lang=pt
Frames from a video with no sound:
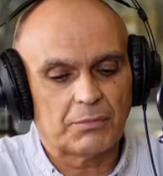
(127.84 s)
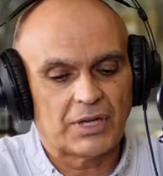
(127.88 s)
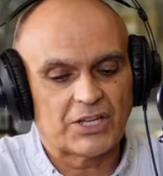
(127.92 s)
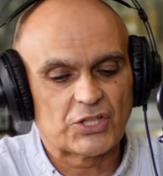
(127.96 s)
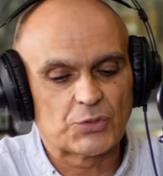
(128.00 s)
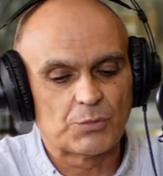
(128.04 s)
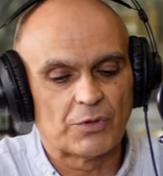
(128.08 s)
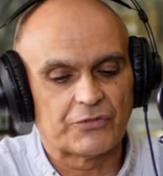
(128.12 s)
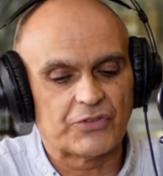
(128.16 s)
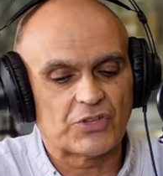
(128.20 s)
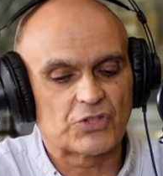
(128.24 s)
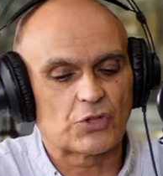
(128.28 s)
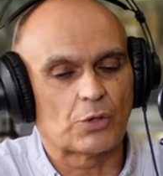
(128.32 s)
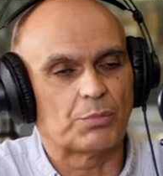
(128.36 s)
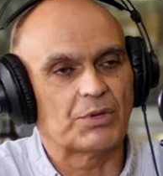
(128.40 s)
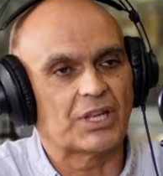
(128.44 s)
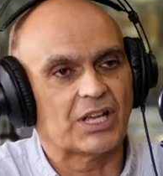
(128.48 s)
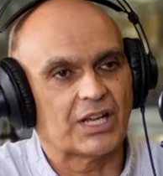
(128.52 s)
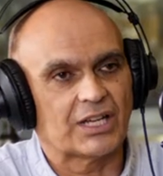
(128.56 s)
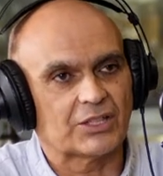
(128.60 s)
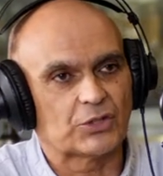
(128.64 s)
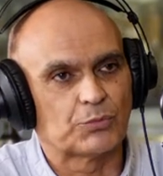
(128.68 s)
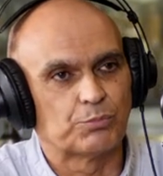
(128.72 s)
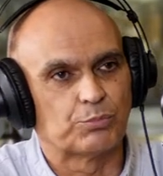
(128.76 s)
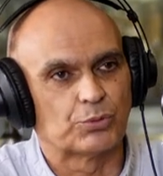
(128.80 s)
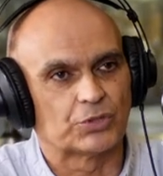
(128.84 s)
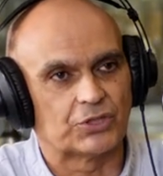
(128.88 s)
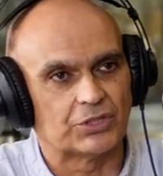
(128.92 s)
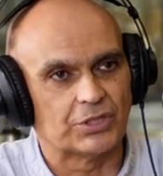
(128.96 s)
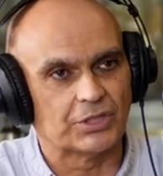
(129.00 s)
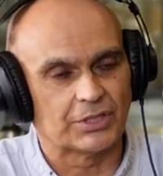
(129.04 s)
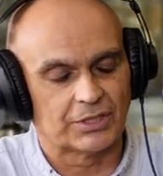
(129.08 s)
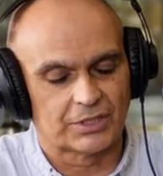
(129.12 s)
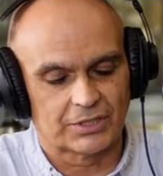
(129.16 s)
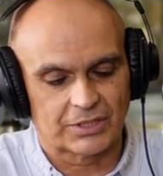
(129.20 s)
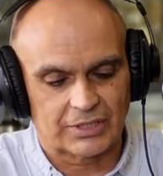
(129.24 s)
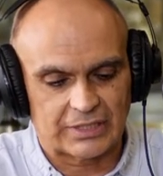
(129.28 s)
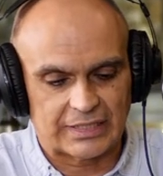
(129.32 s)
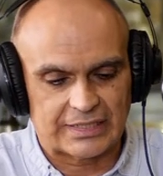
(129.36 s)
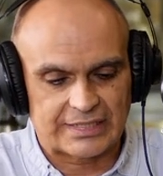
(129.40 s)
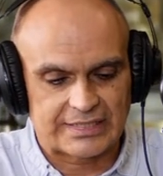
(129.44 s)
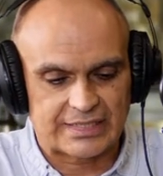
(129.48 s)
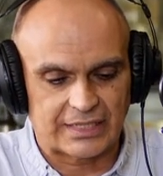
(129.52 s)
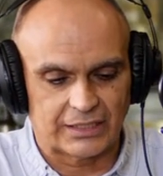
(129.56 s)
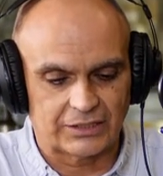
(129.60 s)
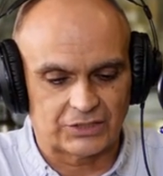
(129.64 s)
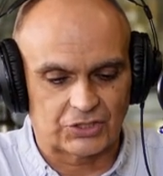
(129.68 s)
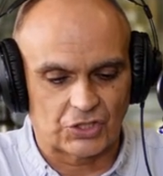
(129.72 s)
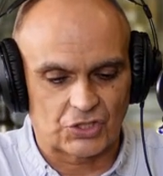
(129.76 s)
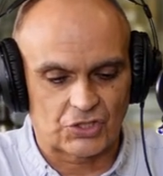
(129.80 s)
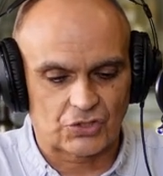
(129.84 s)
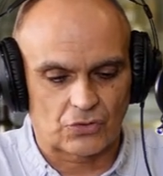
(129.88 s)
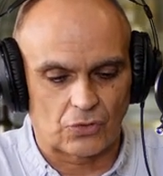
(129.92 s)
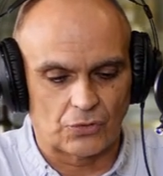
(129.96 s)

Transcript: mais uma vez obrigado por ter aceito este